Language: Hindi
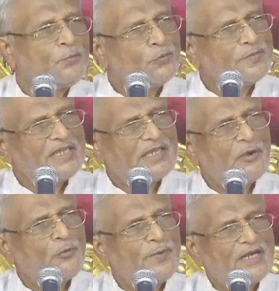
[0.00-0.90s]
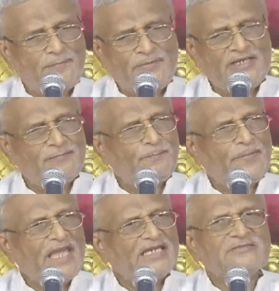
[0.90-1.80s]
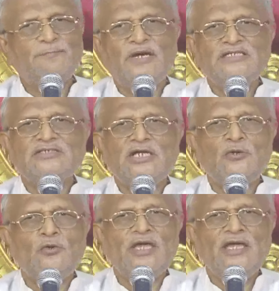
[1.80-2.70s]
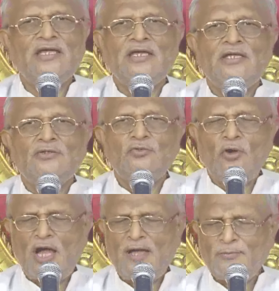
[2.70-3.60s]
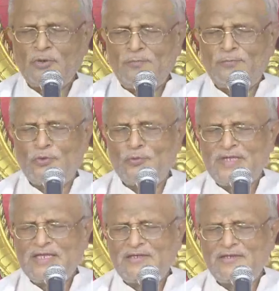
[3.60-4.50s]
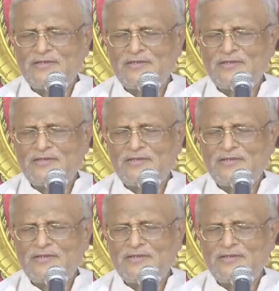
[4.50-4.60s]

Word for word: भूमि के ऊपर अपने पैर स्पर्श करोगे तो आपको भूमि